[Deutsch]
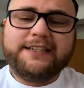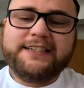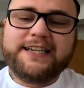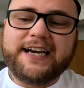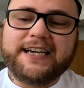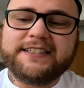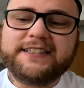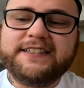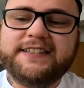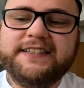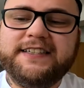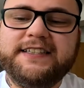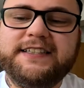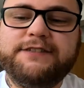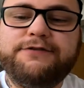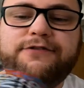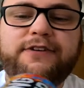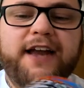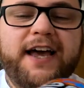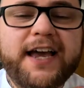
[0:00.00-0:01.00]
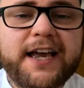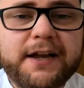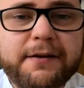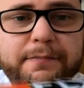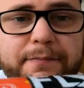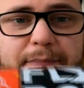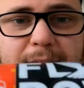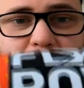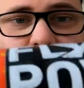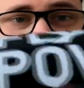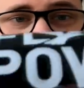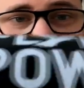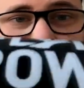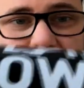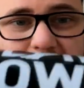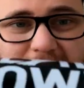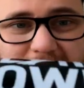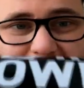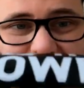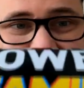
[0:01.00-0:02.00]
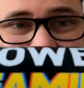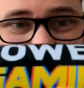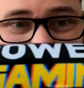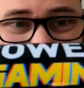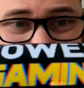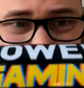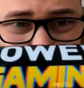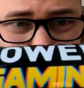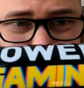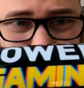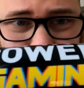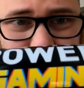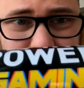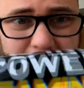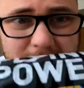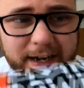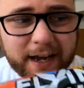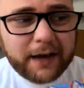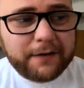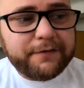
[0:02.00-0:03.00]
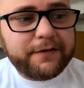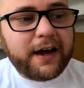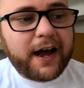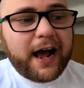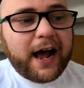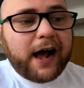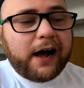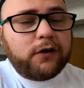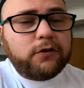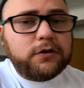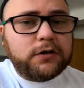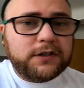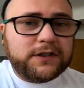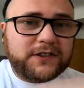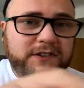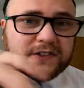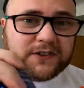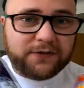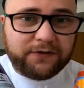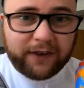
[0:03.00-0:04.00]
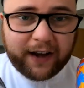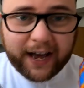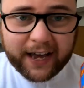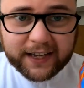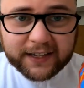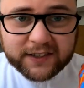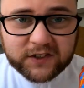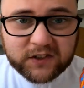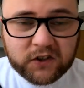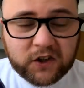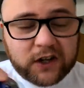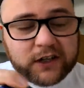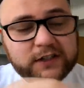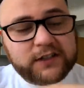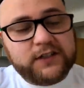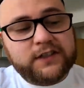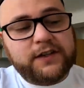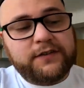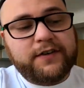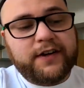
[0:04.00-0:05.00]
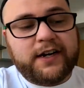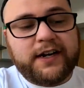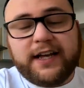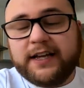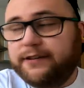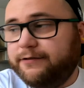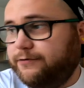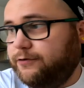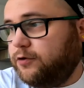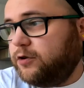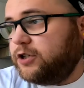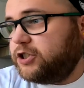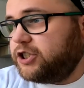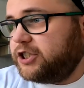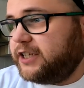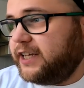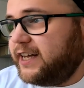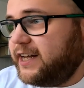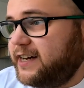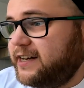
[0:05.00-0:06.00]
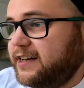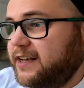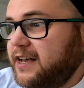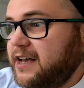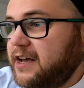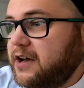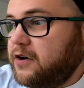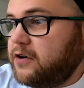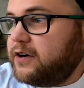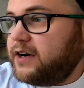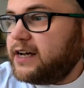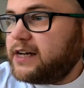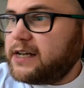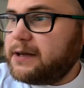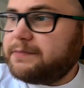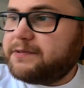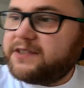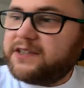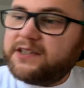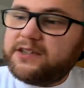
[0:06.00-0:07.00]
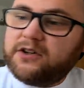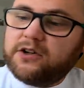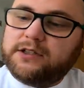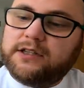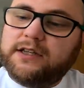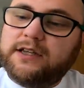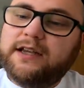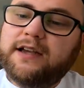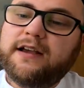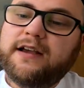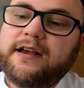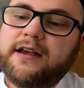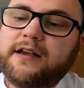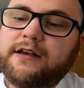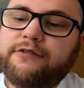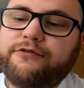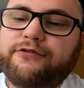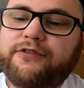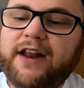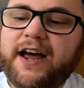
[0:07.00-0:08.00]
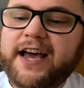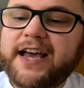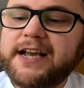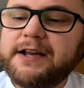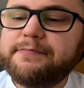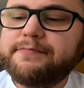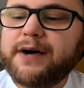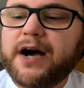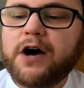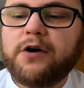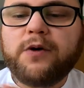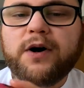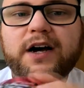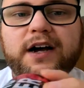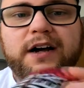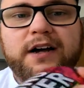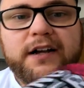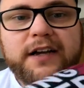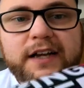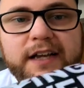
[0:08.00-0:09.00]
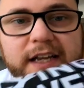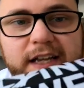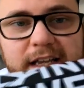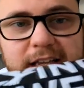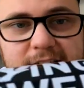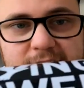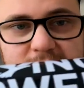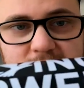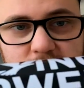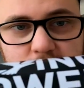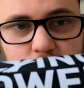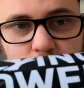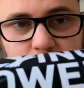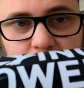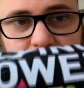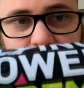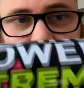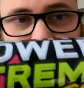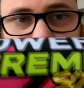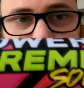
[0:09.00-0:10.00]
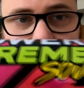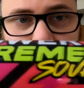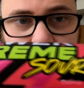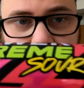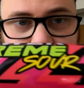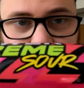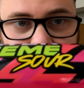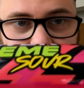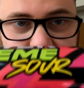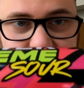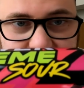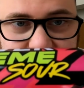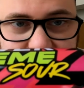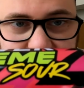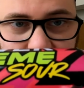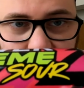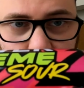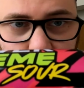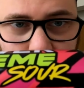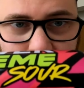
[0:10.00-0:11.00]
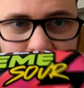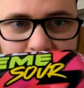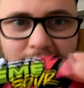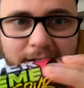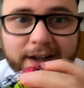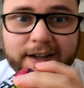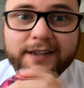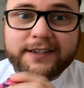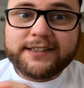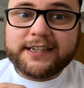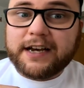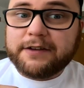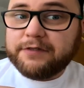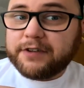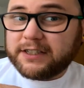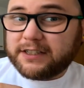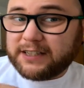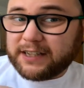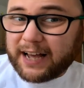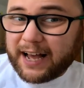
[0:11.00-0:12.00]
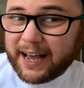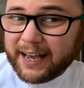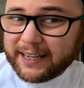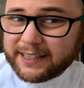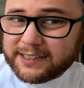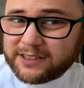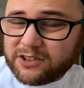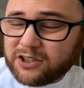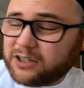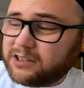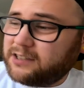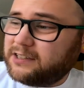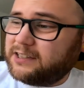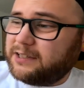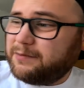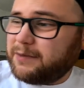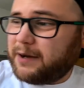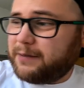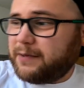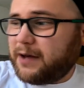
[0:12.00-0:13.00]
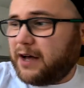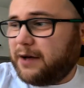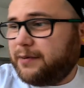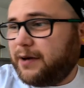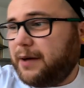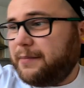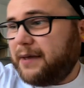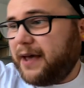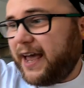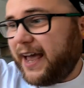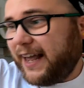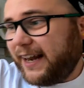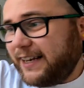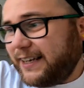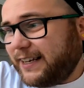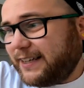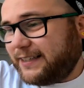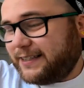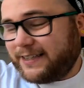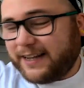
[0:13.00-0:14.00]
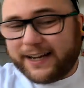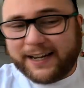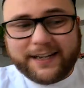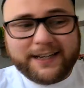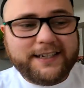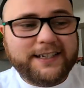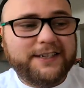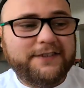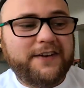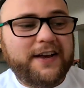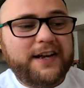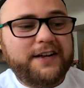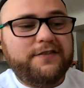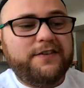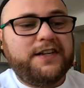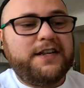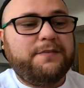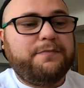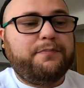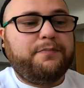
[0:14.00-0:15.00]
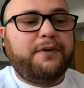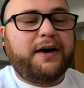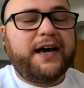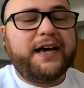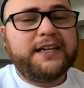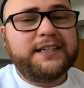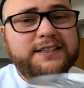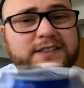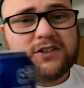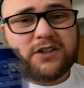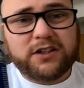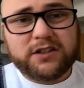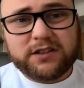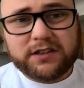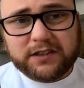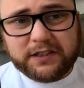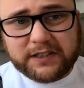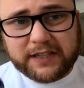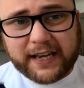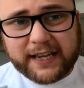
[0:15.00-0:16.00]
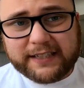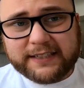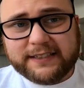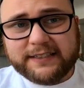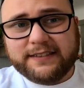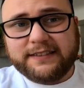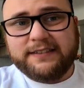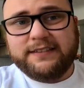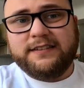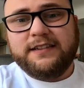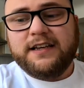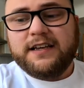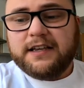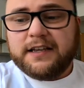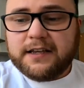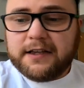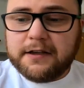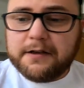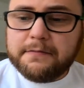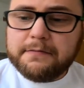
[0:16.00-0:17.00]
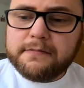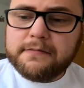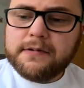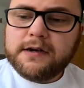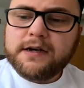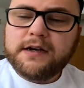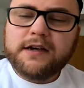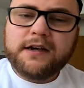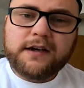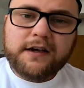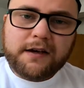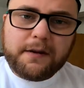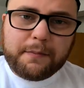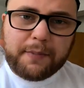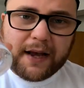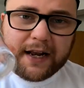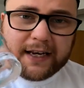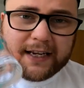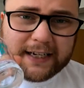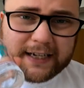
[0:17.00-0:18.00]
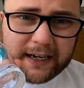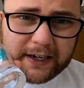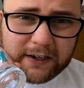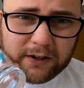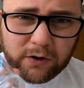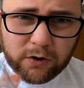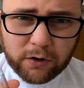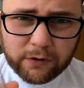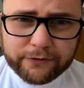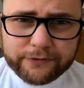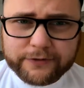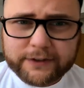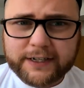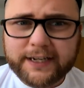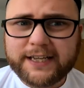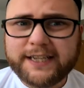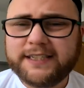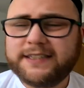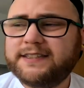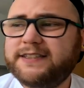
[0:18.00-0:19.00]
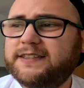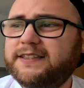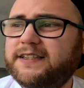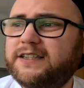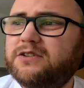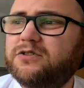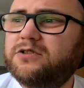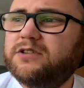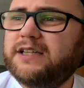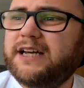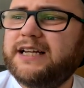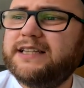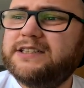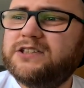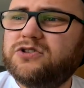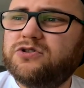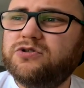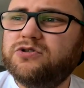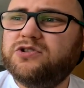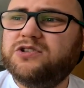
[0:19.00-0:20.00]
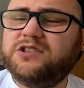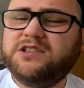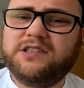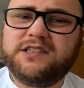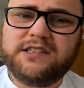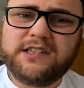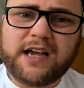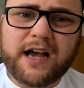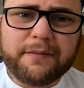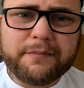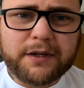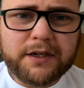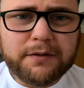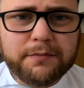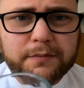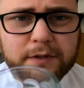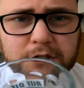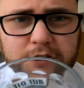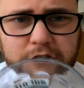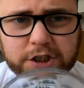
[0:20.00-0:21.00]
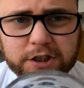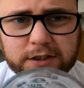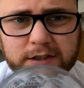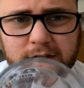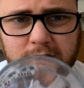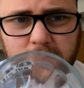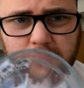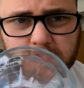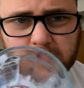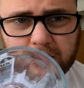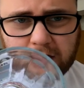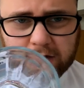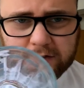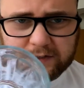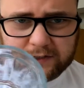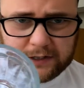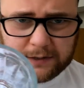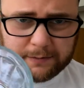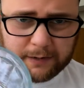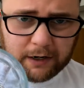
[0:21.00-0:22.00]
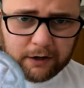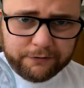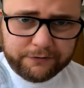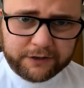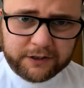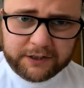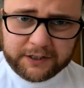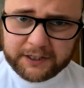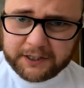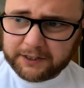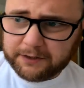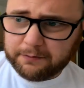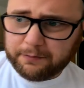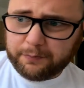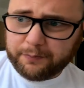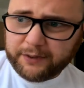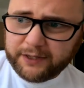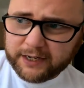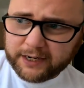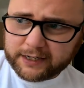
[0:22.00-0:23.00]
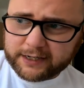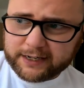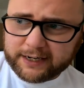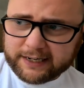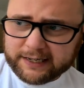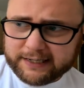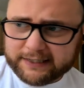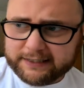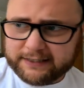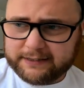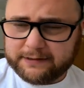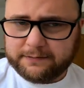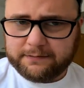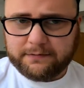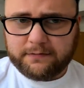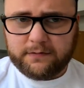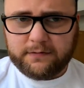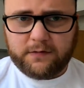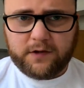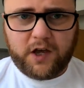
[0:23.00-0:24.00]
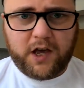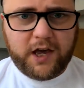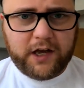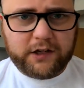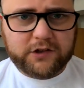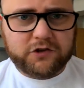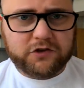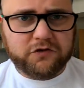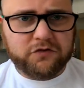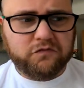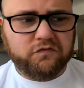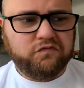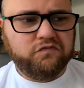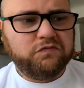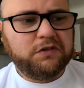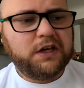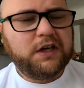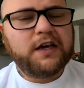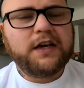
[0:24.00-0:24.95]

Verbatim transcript: Das ist jetzt Flying Power Gaming. Da haben wir auch zwei Sorten, die wir gleich vorstellen. Und dann gibt es hier noch die Flying Power Extreme Sauer. Da haben wir drei Sorten, die machen wir aber am Ende dann. Ich werde wieder beide Sorten testen im Berliner Luftgläschen und dann zusammenmischen und aus dem auf die dicken Bierglas ächzen.